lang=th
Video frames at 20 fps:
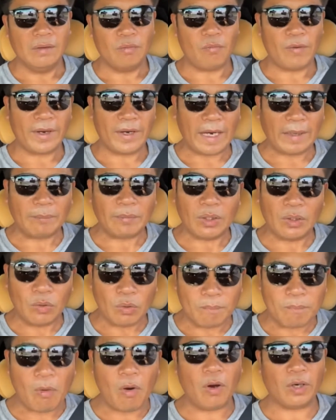ไวรัสมันล
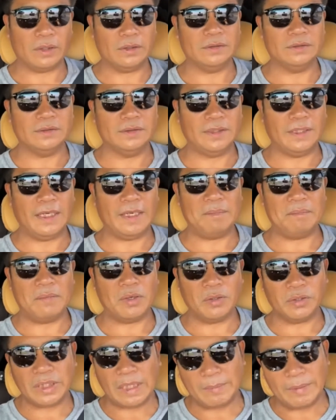งปอดนะครับ มัน
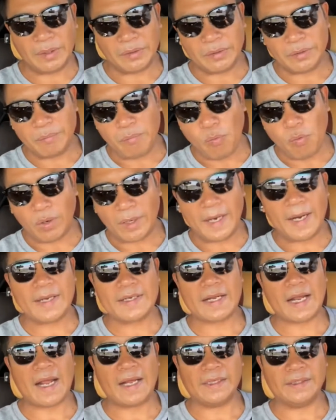ก็จะทำให้เราปวดร่าง
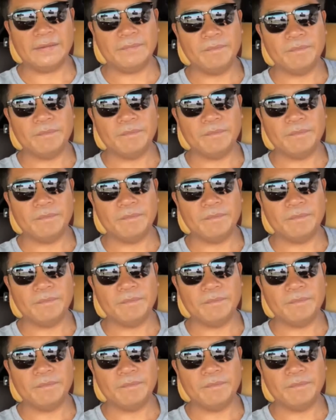กาย